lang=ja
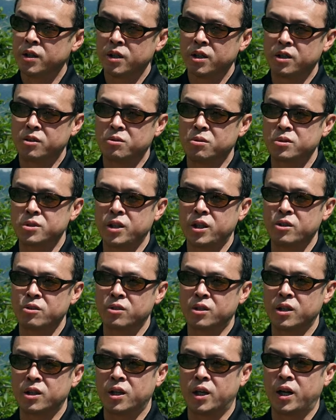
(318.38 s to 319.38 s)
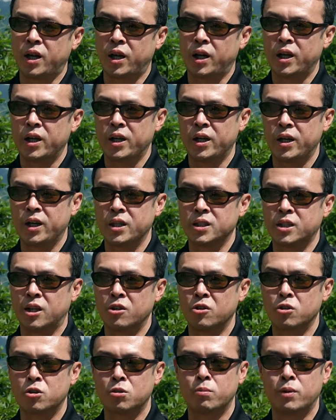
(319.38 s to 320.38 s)
えー、当然雪が、え
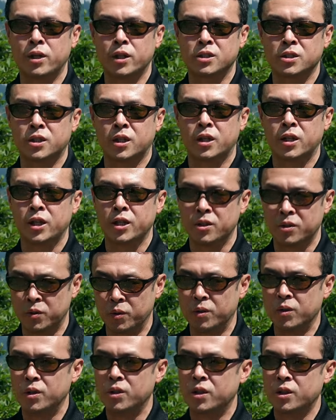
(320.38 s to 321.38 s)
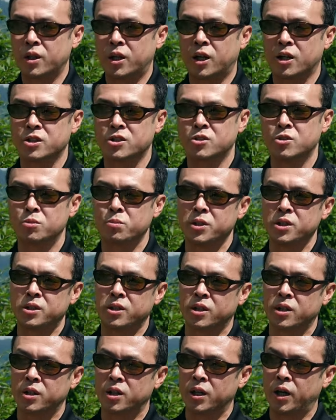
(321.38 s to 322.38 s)
山麓までつかないと滑走面
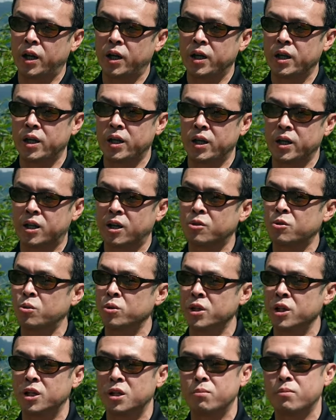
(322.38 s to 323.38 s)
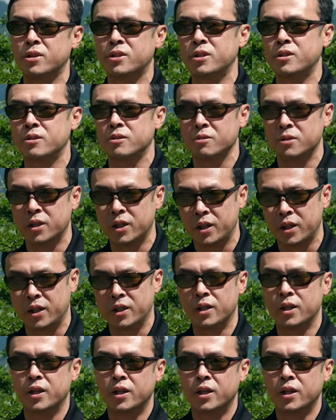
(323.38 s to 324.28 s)
積が確保できませんので、